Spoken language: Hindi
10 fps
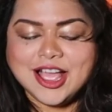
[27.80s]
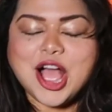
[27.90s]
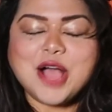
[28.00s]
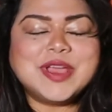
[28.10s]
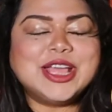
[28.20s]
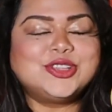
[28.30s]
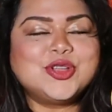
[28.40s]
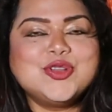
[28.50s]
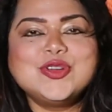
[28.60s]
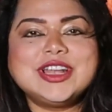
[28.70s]
हमें तो
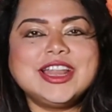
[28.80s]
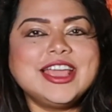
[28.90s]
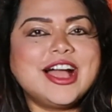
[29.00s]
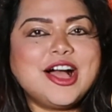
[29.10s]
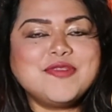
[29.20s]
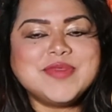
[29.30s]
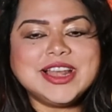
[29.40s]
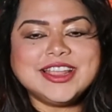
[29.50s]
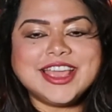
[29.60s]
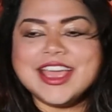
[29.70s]
लूट लिया
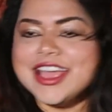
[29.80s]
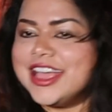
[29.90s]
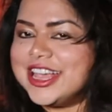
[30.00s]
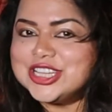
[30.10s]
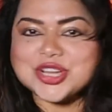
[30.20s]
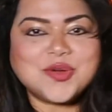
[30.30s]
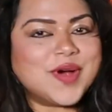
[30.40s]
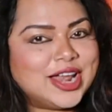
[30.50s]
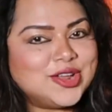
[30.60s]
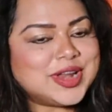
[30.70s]
मिलके इश्क
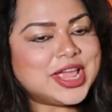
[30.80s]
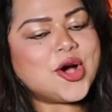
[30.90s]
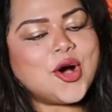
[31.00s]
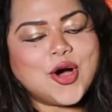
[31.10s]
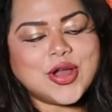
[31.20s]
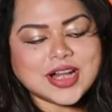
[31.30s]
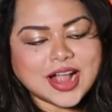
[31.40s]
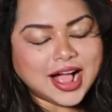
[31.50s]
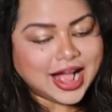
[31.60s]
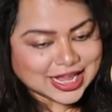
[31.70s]
वालों ने और
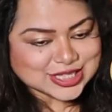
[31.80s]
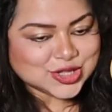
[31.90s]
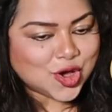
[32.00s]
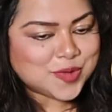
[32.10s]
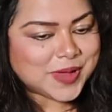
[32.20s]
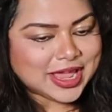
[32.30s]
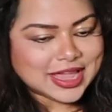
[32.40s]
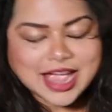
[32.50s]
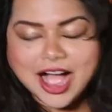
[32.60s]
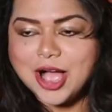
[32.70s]
ख़ास तौर पे
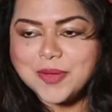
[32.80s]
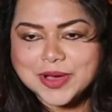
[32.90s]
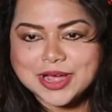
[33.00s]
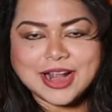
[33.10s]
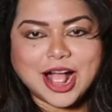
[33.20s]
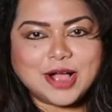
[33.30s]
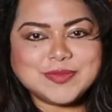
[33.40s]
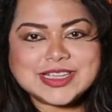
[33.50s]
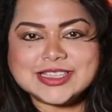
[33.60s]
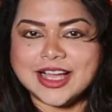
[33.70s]
यहाँ पर
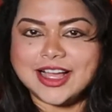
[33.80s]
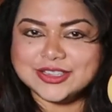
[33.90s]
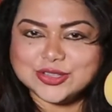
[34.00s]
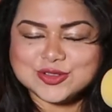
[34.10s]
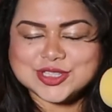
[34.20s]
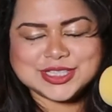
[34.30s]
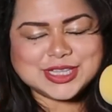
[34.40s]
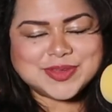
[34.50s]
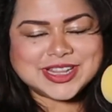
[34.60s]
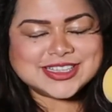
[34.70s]
आपके साथ कुछ
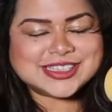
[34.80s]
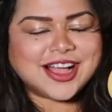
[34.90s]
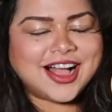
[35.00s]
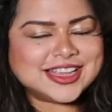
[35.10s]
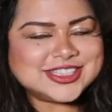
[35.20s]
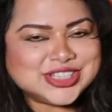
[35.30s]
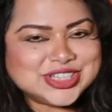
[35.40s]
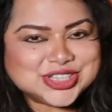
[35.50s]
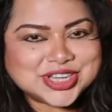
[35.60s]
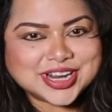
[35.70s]
ज़बरदस्त ख़ास
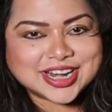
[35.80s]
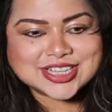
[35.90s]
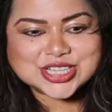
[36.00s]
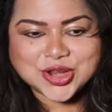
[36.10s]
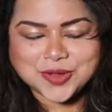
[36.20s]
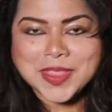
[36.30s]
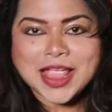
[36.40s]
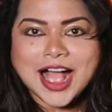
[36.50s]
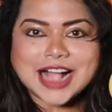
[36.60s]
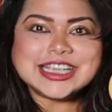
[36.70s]
चीज़ शेयर करना चाह रही हूँ
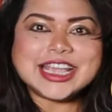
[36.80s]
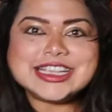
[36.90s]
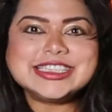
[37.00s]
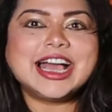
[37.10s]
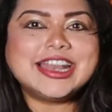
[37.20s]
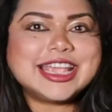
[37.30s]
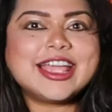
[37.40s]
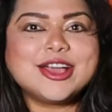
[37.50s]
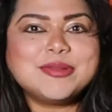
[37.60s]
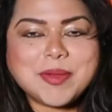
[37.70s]
अच्छा इस गाने की
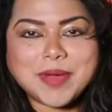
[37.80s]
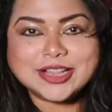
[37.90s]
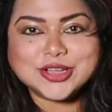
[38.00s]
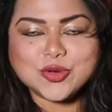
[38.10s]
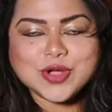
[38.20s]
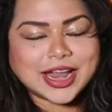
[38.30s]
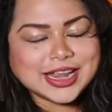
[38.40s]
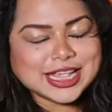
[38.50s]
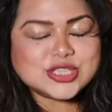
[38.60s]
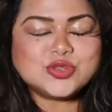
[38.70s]
अगर मैं बात करूँ गाने
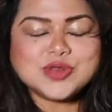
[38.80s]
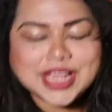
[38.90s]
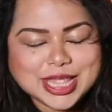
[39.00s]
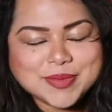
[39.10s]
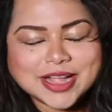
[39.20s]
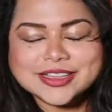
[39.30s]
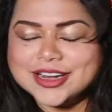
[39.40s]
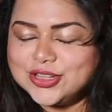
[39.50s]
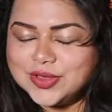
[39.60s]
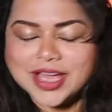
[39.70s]
की सुनने की बात
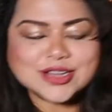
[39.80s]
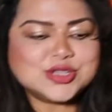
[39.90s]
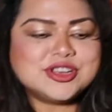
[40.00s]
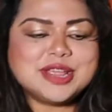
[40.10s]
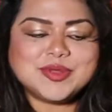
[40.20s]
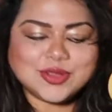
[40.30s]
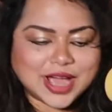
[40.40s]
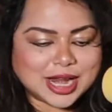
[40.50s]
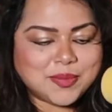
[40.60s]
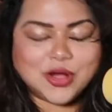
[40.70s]
करें तो यार सुनने में तो
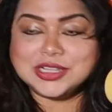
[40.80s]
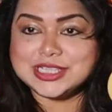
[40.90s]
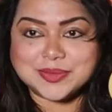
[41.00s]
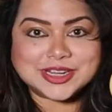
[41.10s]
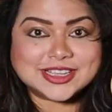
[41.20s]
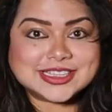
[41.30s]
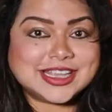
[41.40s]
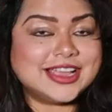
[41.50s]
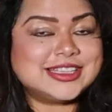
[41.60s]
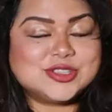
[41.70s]
गाना बहुत ही ज़बरदस्त
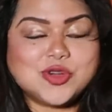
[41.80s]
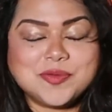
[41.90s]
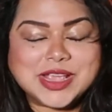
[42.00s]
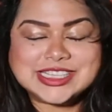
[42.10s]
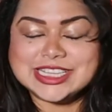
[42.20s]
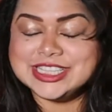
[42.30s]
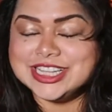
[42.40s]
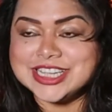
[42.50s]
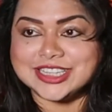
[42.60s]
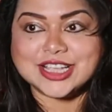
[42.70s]
है इट्स सो अमेजिंग दिल
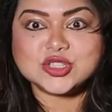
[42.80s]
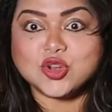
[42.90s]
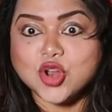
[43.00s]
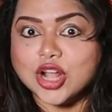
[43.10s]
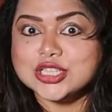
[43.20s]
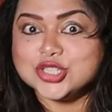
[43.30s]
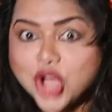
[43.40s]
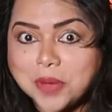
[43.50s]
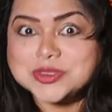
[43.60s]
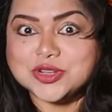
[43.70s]
चाहता है इसको नॉन
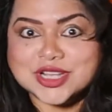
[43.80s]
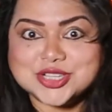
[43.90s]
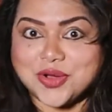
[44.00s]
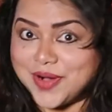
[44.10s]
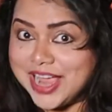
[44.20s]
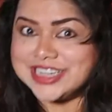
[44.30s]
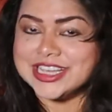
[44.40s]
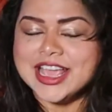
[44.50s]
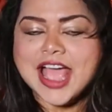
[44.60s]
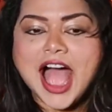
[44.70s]
स्टॉप सुने जाओ राइट
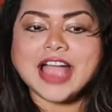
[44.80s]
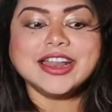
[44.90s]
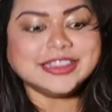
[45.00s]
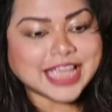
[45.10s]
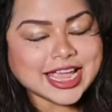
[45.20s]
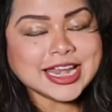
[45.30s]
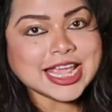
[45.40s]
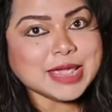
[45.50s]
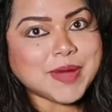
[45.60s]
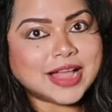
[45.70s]
अगर देखने
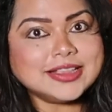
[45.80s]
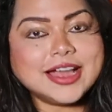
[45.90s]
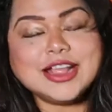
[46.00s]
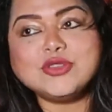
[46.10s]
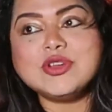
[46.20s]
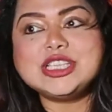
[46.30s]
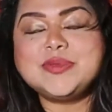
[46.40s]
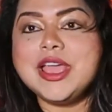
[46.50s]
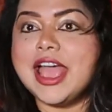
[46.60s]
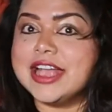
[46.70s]
की बात करें तो
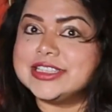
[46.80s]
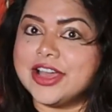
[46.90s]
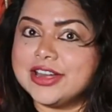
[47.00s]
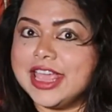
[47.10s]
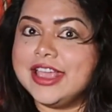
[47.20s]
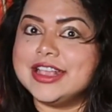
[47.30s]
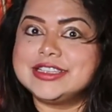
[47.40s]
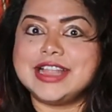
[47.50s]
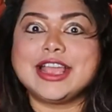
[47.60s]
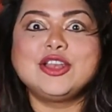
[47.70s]
इसमें एस आर के
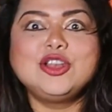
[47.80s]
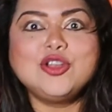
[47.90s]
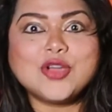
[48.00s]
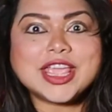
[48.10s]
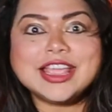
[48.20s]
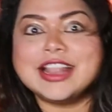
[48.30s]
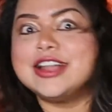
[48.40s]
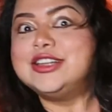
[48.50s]
इज़ लाइक लुकिंग द